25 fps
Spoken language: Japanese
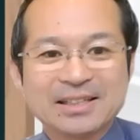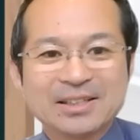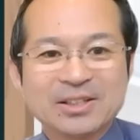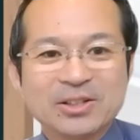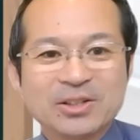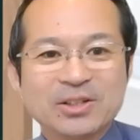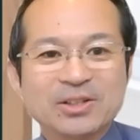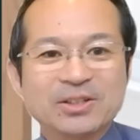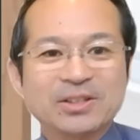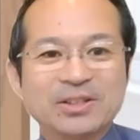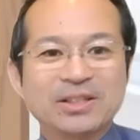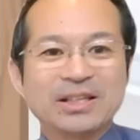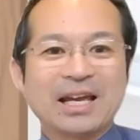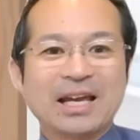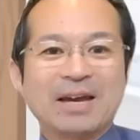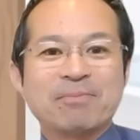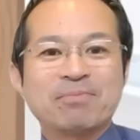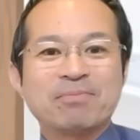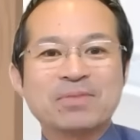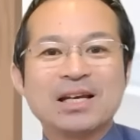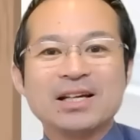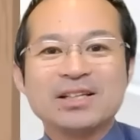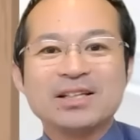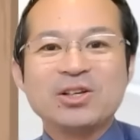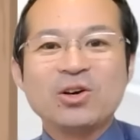ということで、
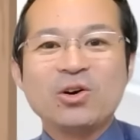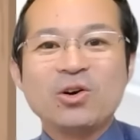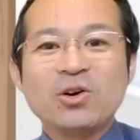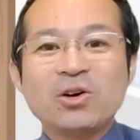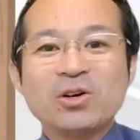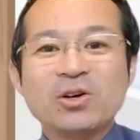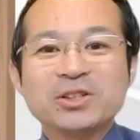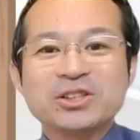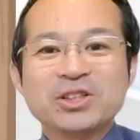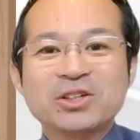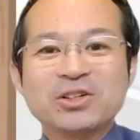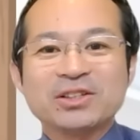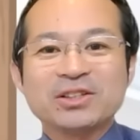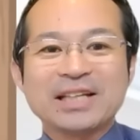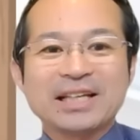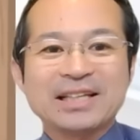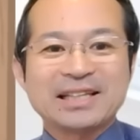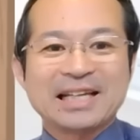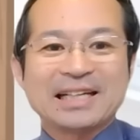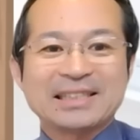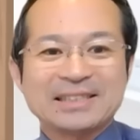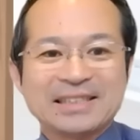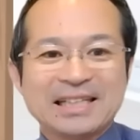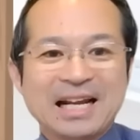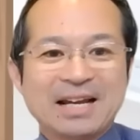洋上で
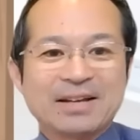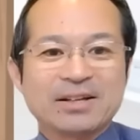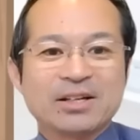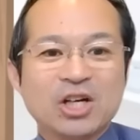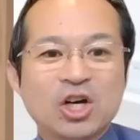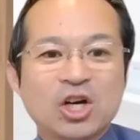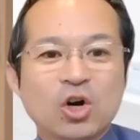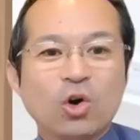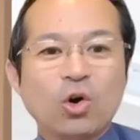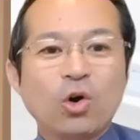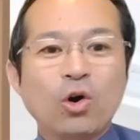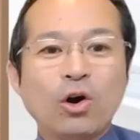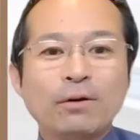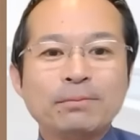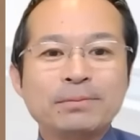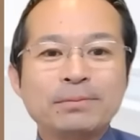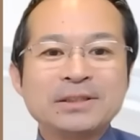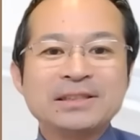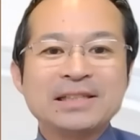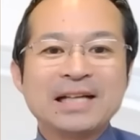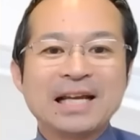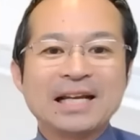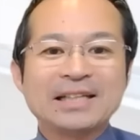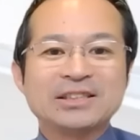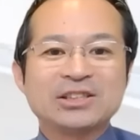出せない、
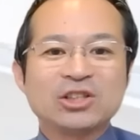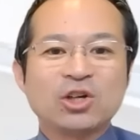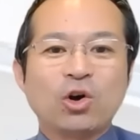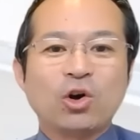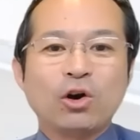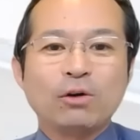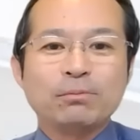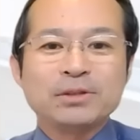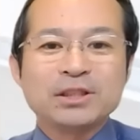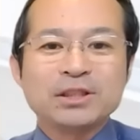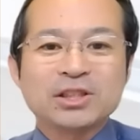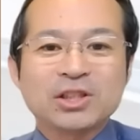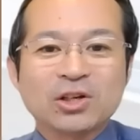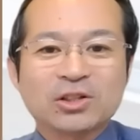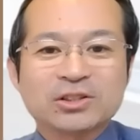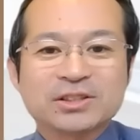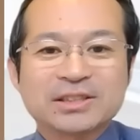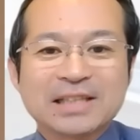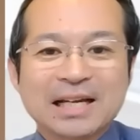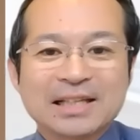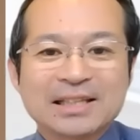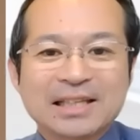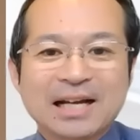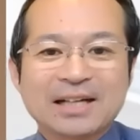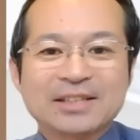オーブンレンジ、
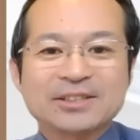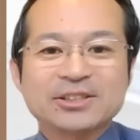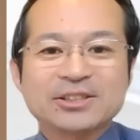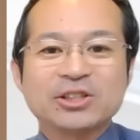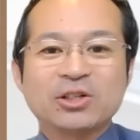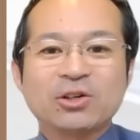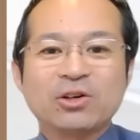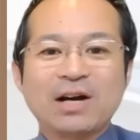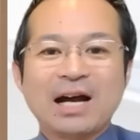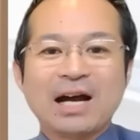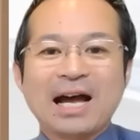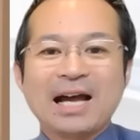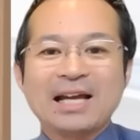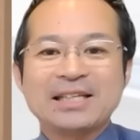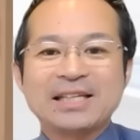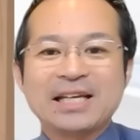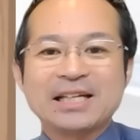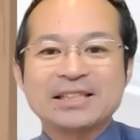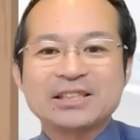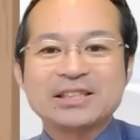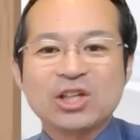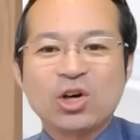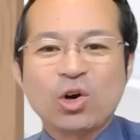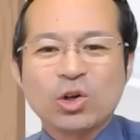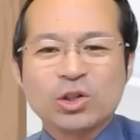オーブントースター、卓上
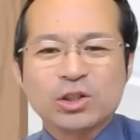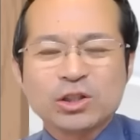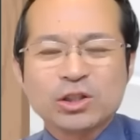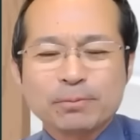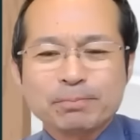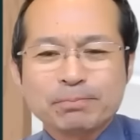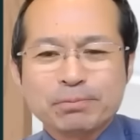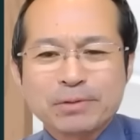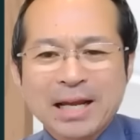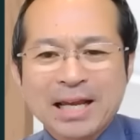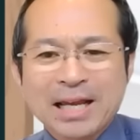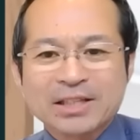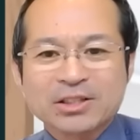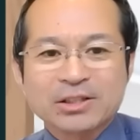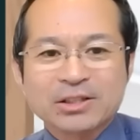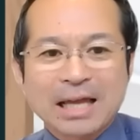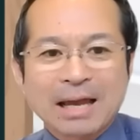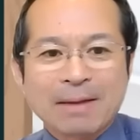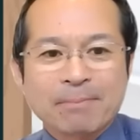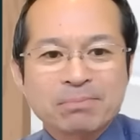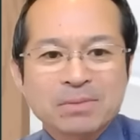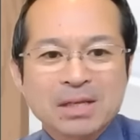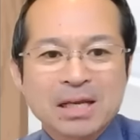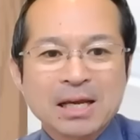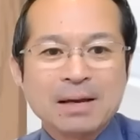IH、ホットプレート
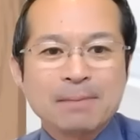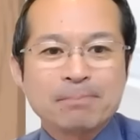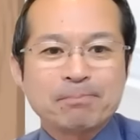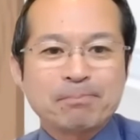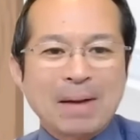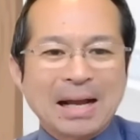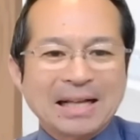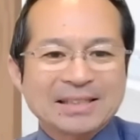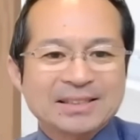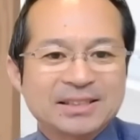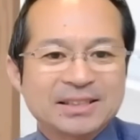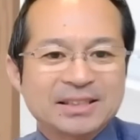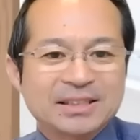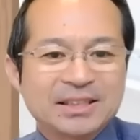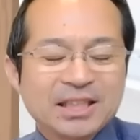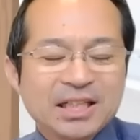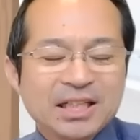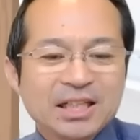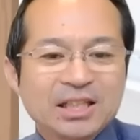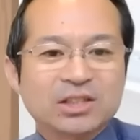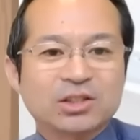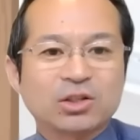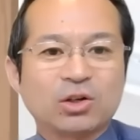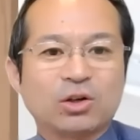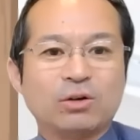で、
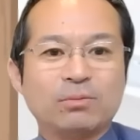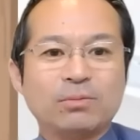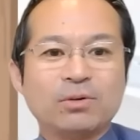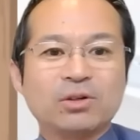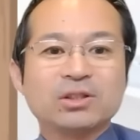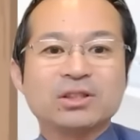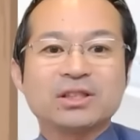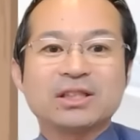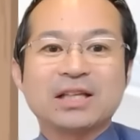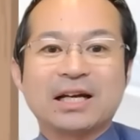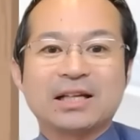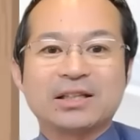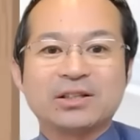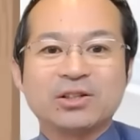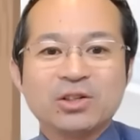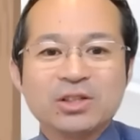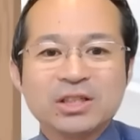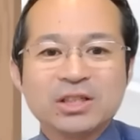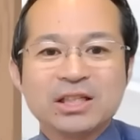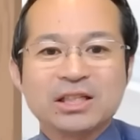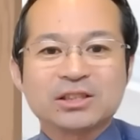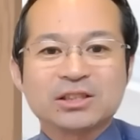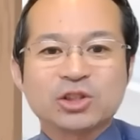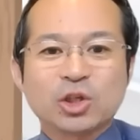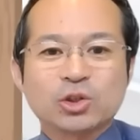バッチリと思ったの
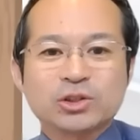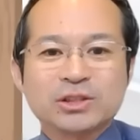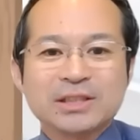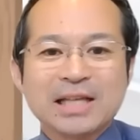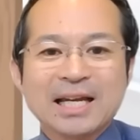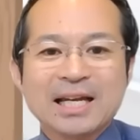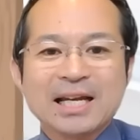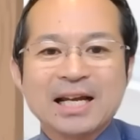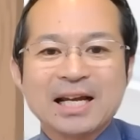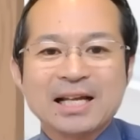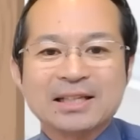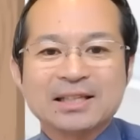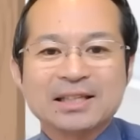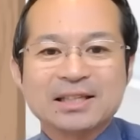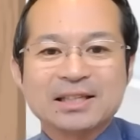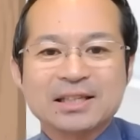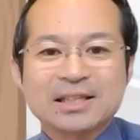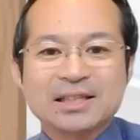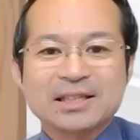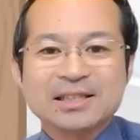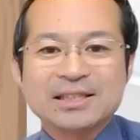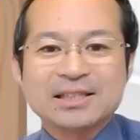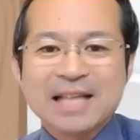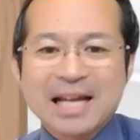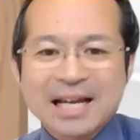に、食材が
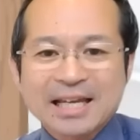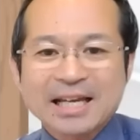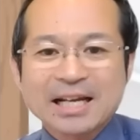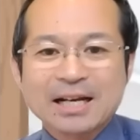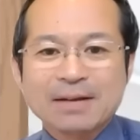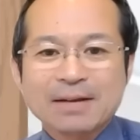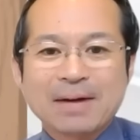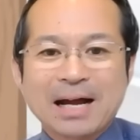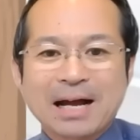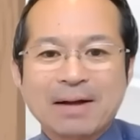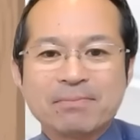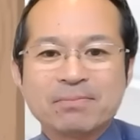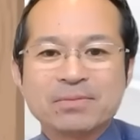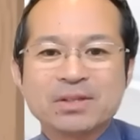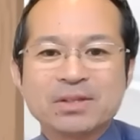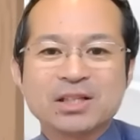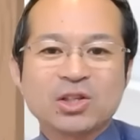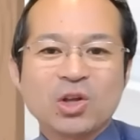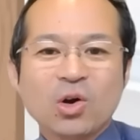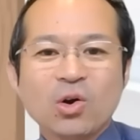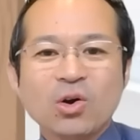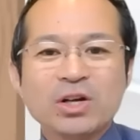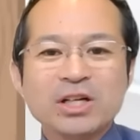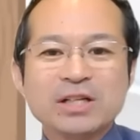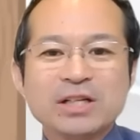なければ、
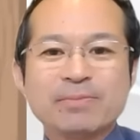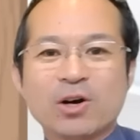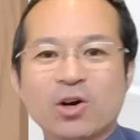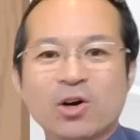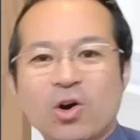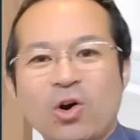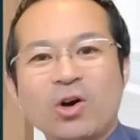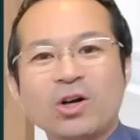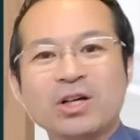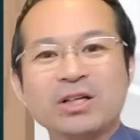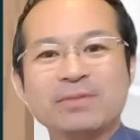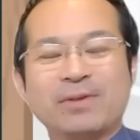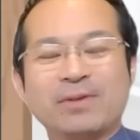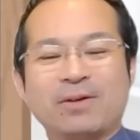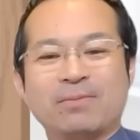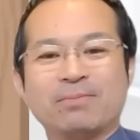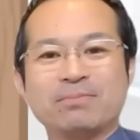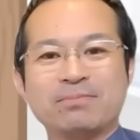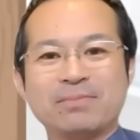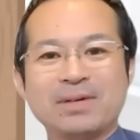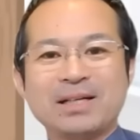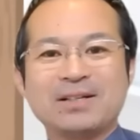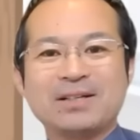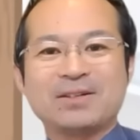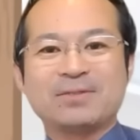どうにもこうに
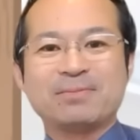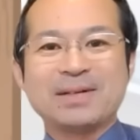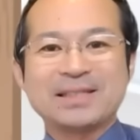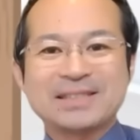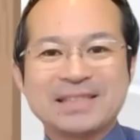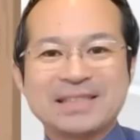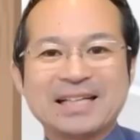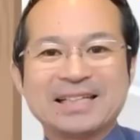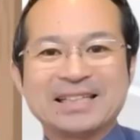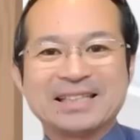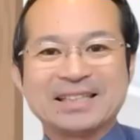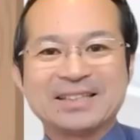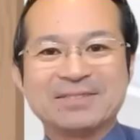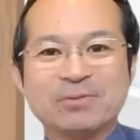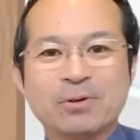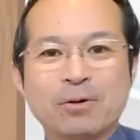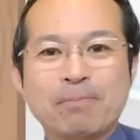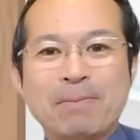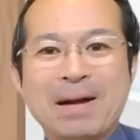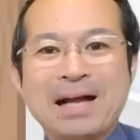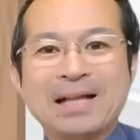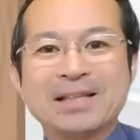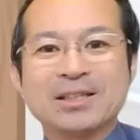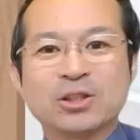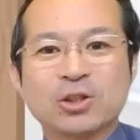も、まあ、まさにも
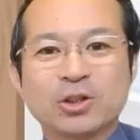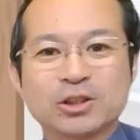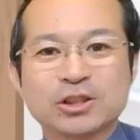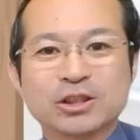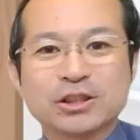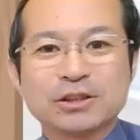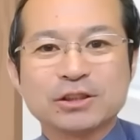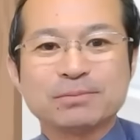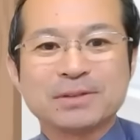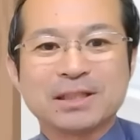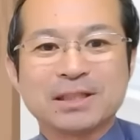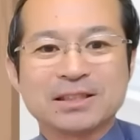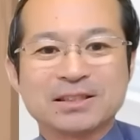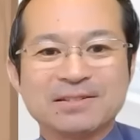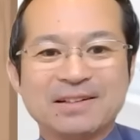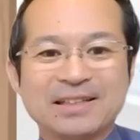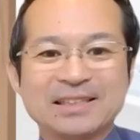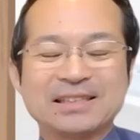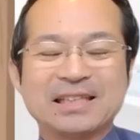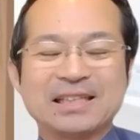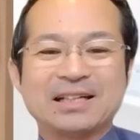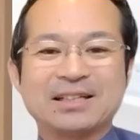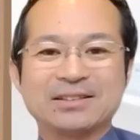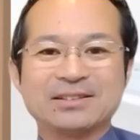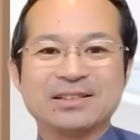うパンとスープで済
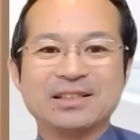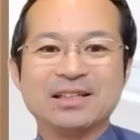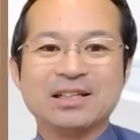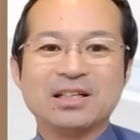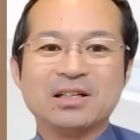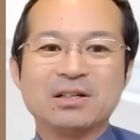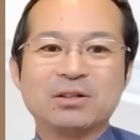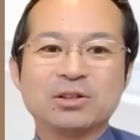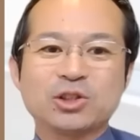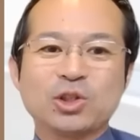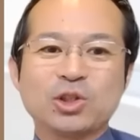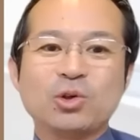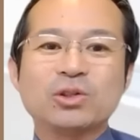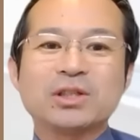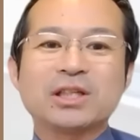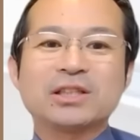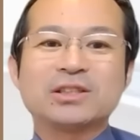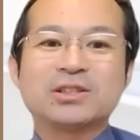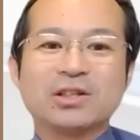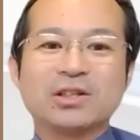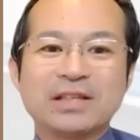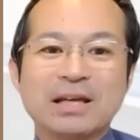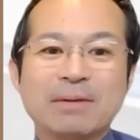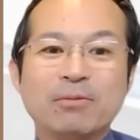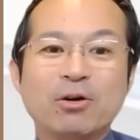ました理由。そうで
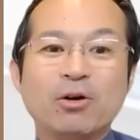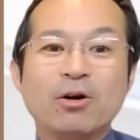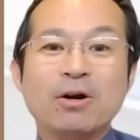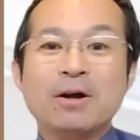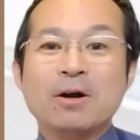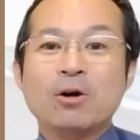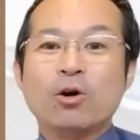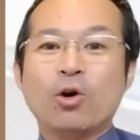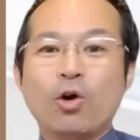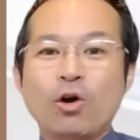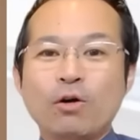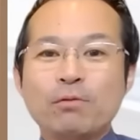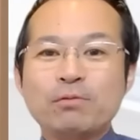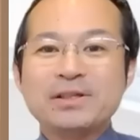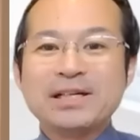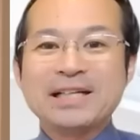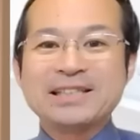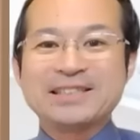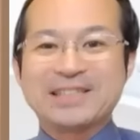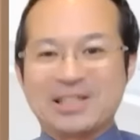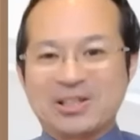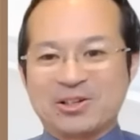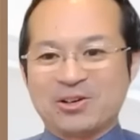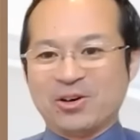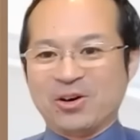すよね、もう、
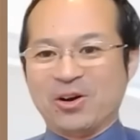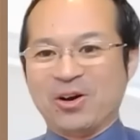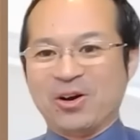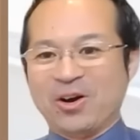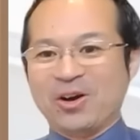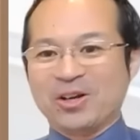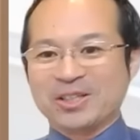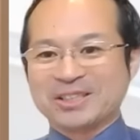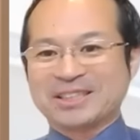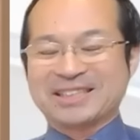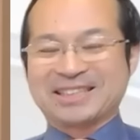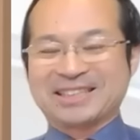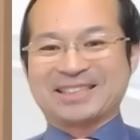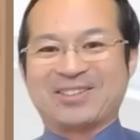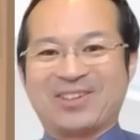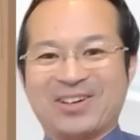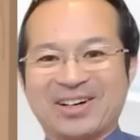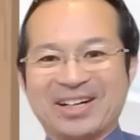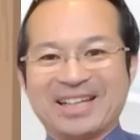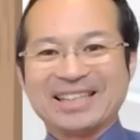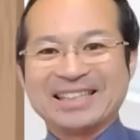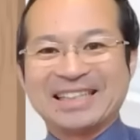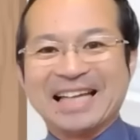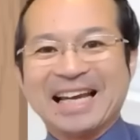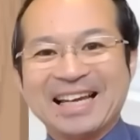オーブンレンジで、よーし、こ
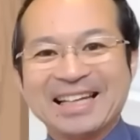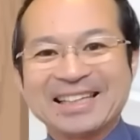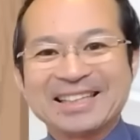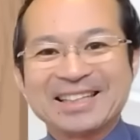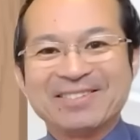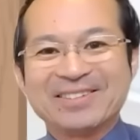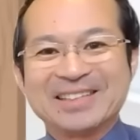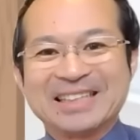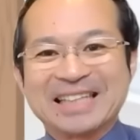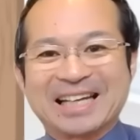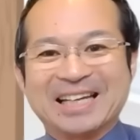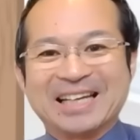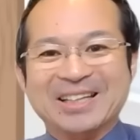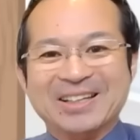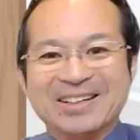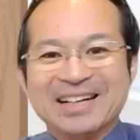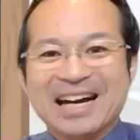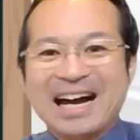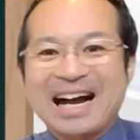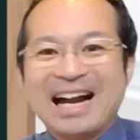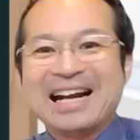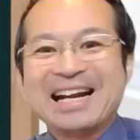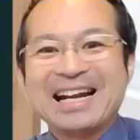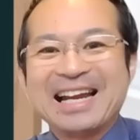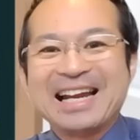れで、と思ったけど、
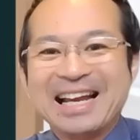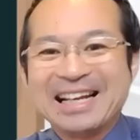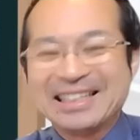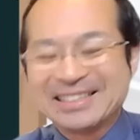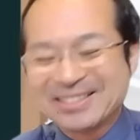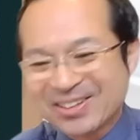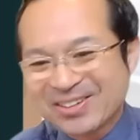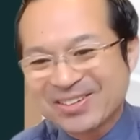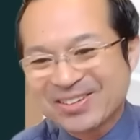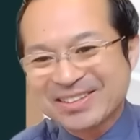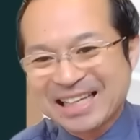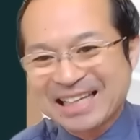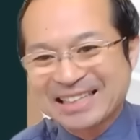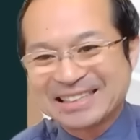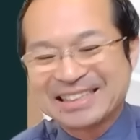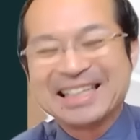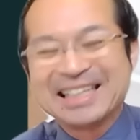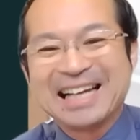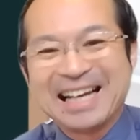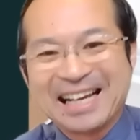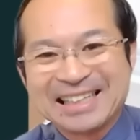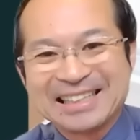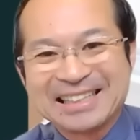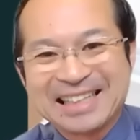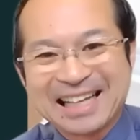あ、冷蔵庫出せ
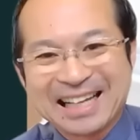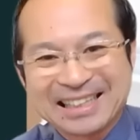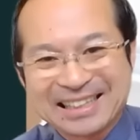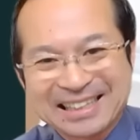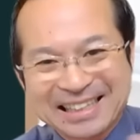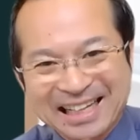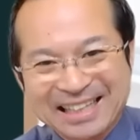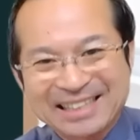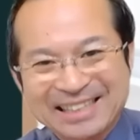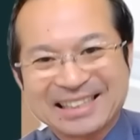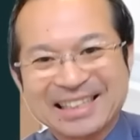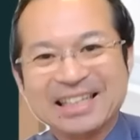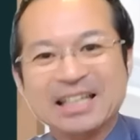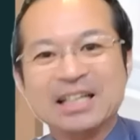ないんだった。